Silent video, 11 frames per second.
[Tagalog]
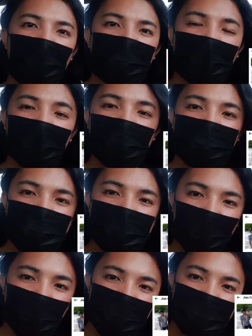meron po
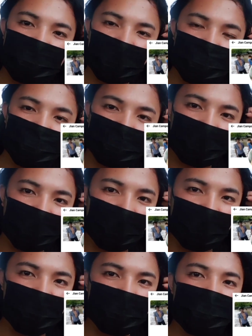sa comment section
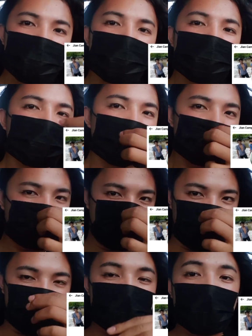guys
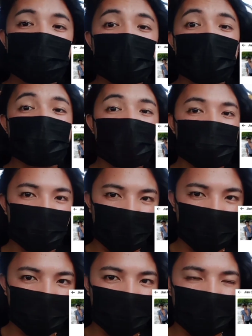at saka sa description
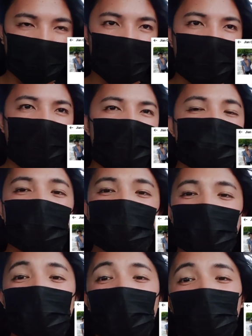area so
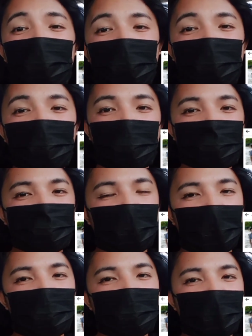share niyo ang vlog ko for
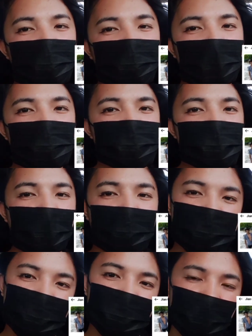today maraming maraming
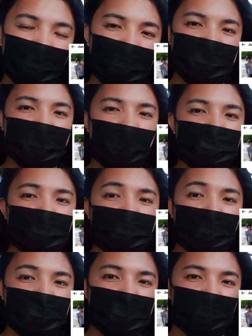salamat at saka please guys huwag
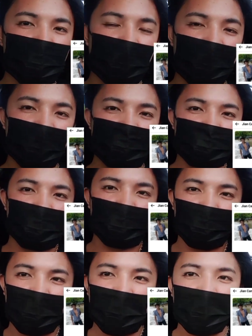niyo pong skip yung mga ads
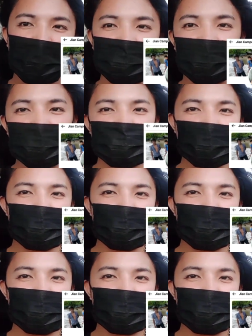ko thank you so